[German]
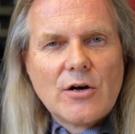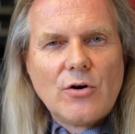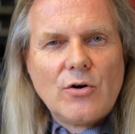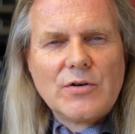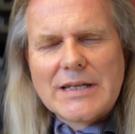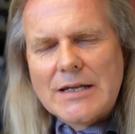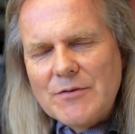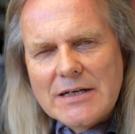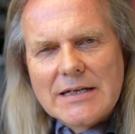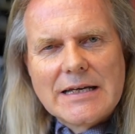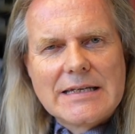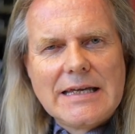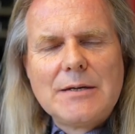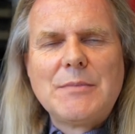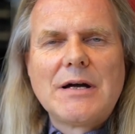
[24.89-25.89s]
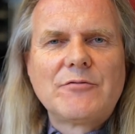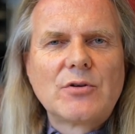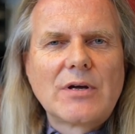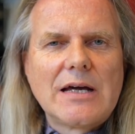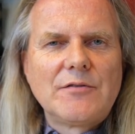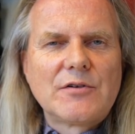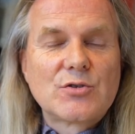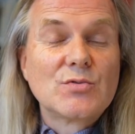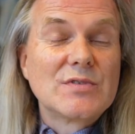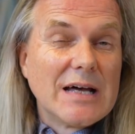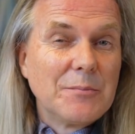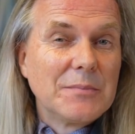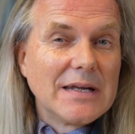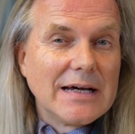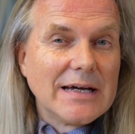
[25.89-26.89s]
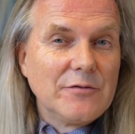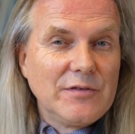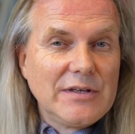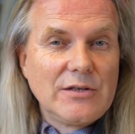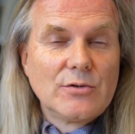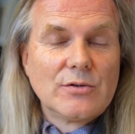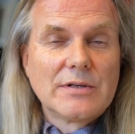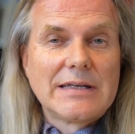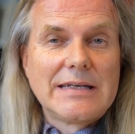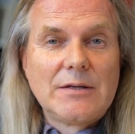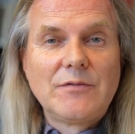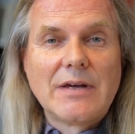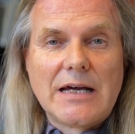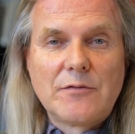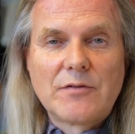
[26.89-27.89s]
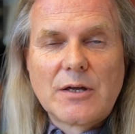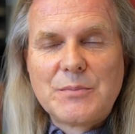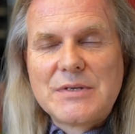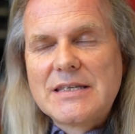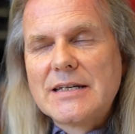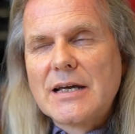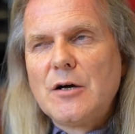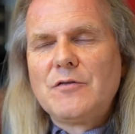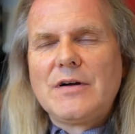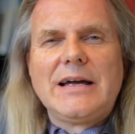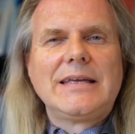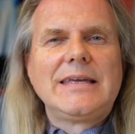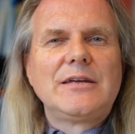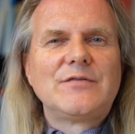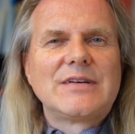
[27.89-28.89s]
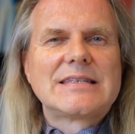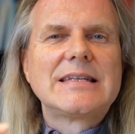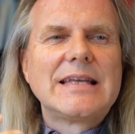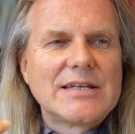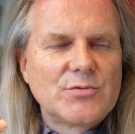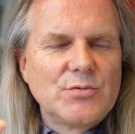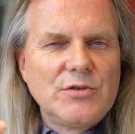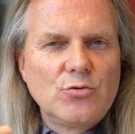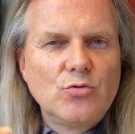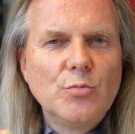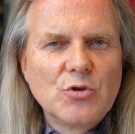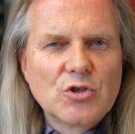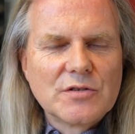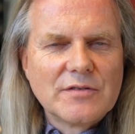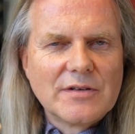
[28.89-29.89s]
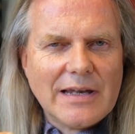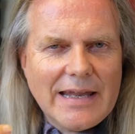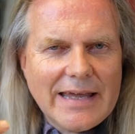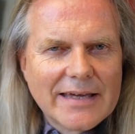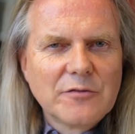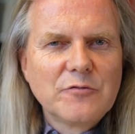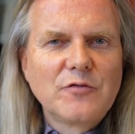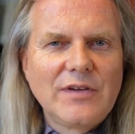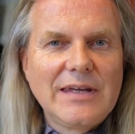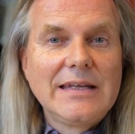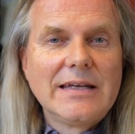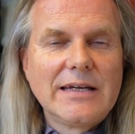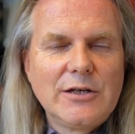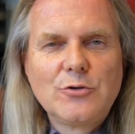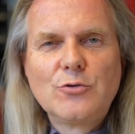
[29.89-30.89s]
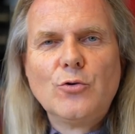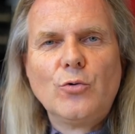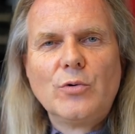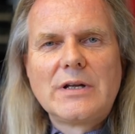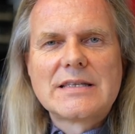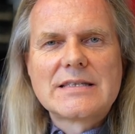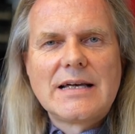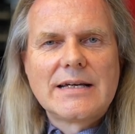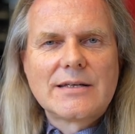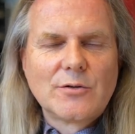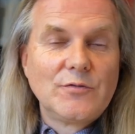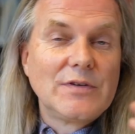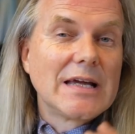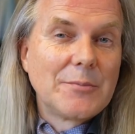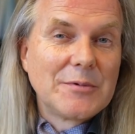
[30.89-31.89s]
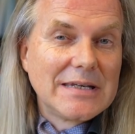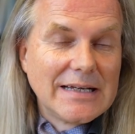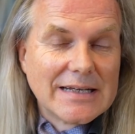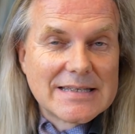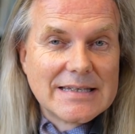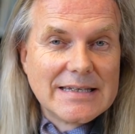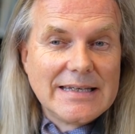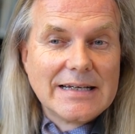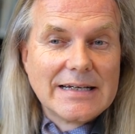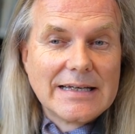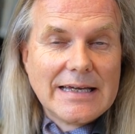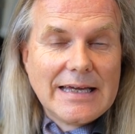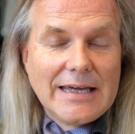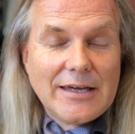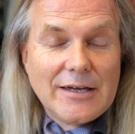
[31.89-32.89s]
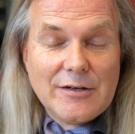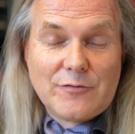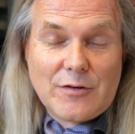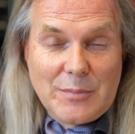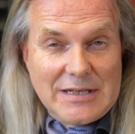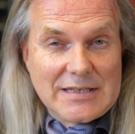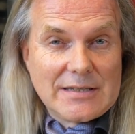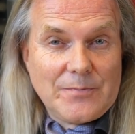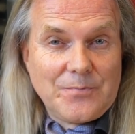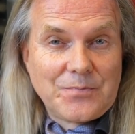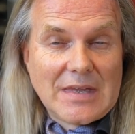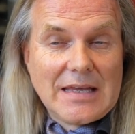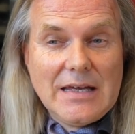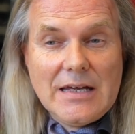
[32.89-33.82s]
Und dann haben wir gedacht, hey, machen wir doch einfach zusammen ein Video, in dem wir einfach ein bisschen darauf eingehen, was sind eigentlich so die typischen Lernfehler in Corona-Zeiten und wie kann man die ganzen Dinge äh, verbessern.